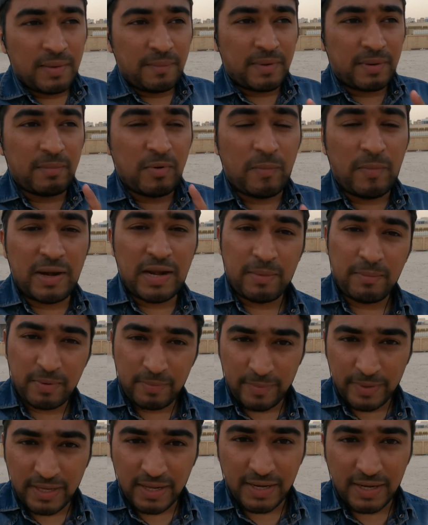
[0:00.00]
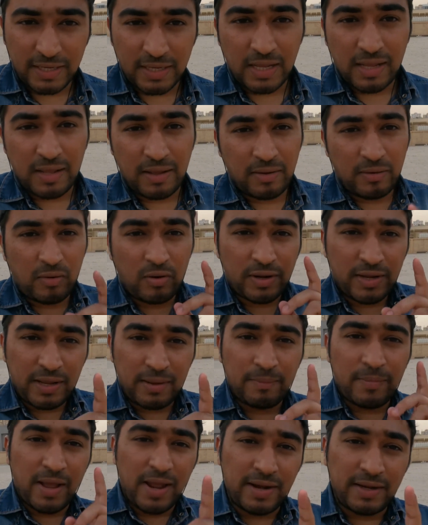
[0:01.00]
फिर मोबाइल नंबर भी करने का
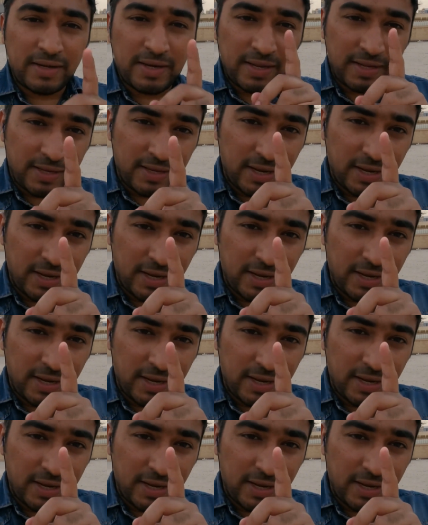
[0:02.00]
ओके बाय टेक